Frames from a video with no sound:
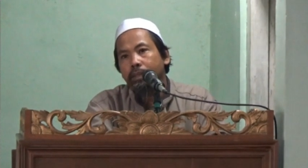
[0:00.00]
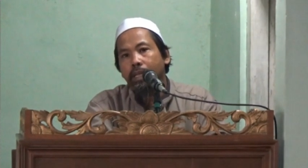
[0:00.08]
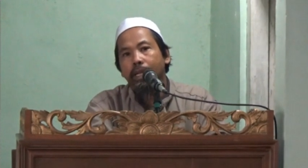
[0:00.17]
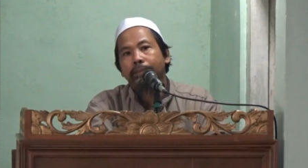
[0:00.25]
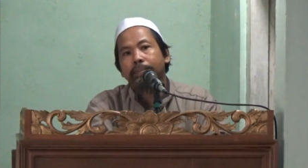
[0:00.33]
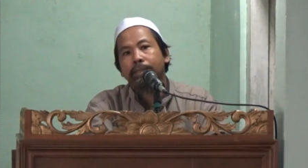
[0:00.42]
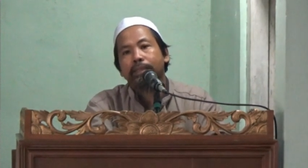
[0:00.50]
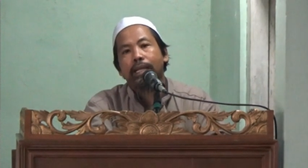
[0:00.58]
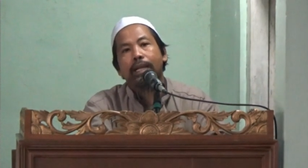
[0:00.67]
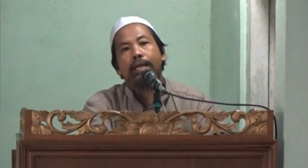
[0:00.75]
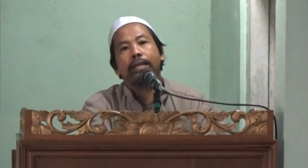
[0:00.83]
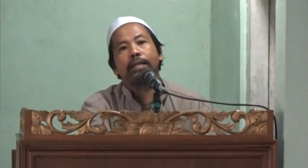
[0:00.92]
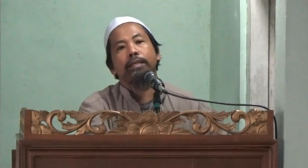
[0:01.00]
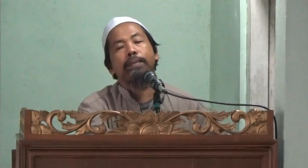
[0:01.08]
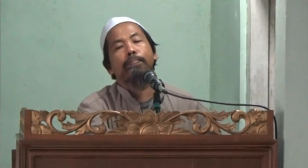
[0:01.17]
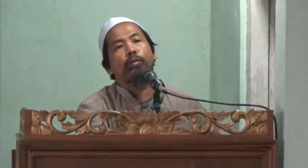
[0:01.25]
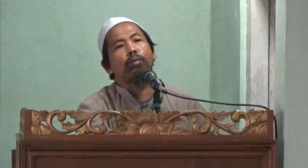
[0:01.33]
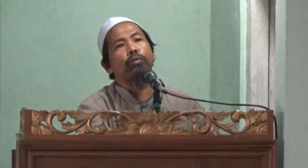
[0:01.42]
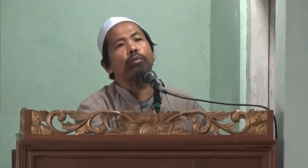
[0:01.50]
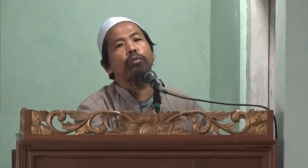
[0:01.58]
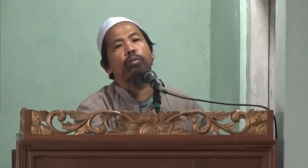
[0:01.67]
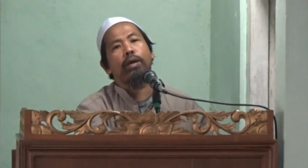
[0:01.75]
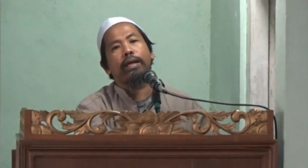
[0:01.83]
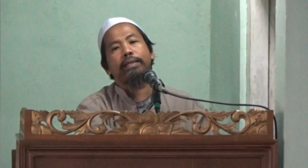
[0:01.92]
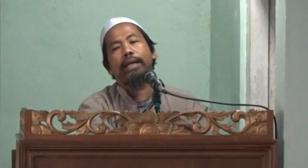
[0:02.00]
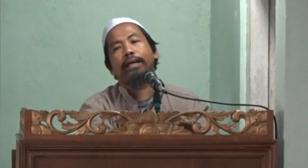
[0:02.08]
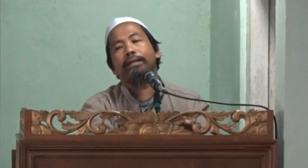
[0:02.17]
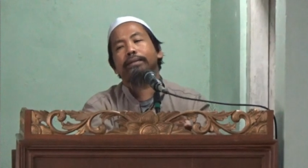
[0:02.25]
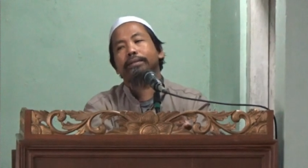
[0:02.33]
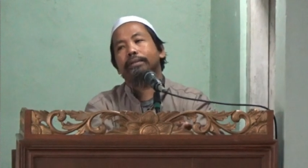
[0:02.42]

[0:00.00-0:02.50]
Dalam perjalanan ini banyak